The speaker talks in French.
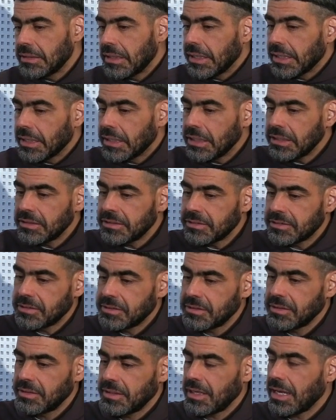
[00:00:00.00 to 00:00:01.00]
de
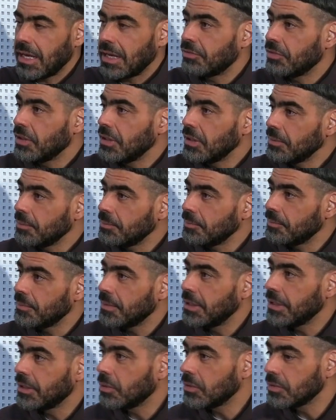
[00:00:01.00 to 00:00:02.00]
l'Église avant
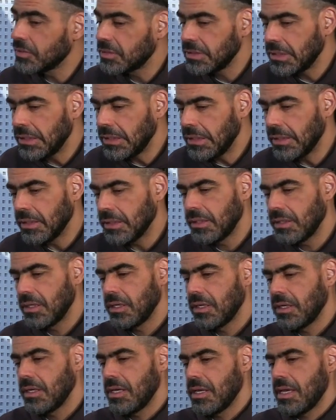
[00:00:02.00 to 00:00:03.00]
les conciles
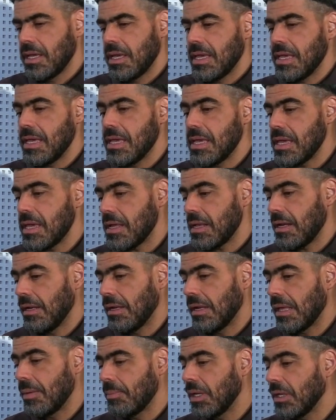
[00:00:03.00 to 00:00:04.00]
et
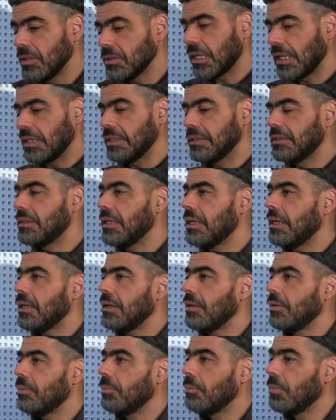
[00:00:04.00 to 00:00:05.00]
la
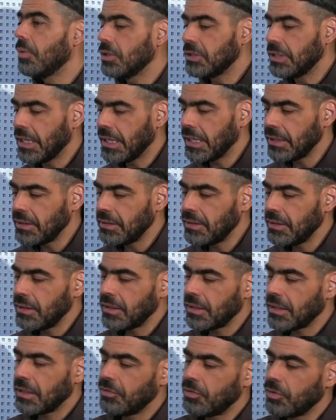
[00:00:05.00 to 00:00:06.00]
mentalité moderne
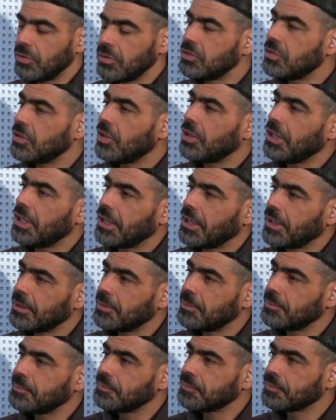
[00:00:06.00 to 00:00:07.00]

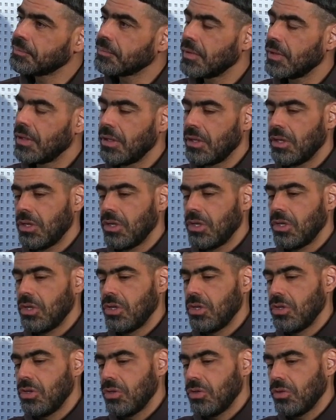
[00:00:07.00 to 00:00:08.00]
révolutionnaire.
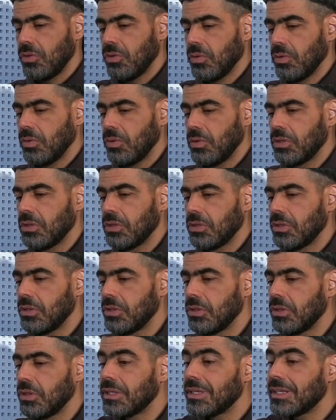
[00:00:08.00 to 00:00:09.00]
Donc,
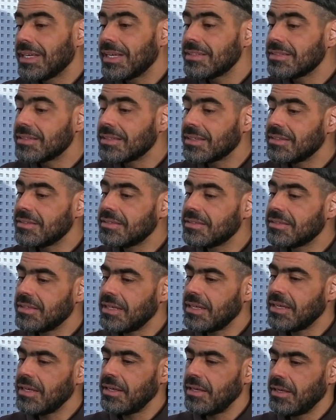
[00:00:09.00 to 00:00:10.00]
euh, qu'est-ce que
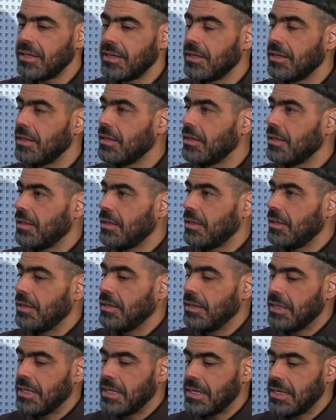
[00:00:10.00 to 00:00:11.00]
c'est
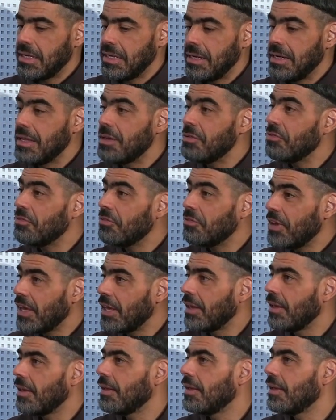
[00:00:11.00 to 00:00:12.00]
les,
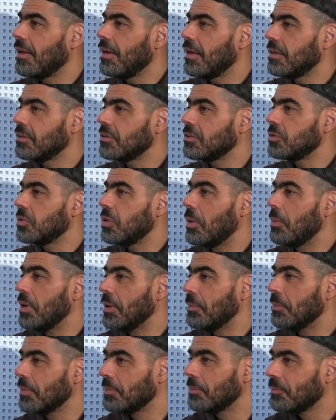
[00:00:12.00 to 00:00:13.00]
faits en
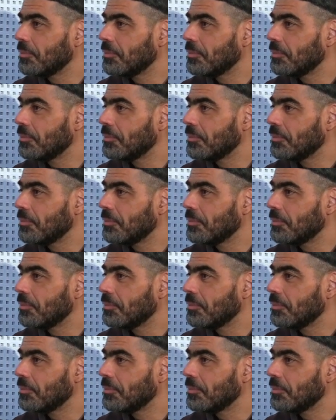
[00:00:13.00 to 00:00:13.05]
soi-même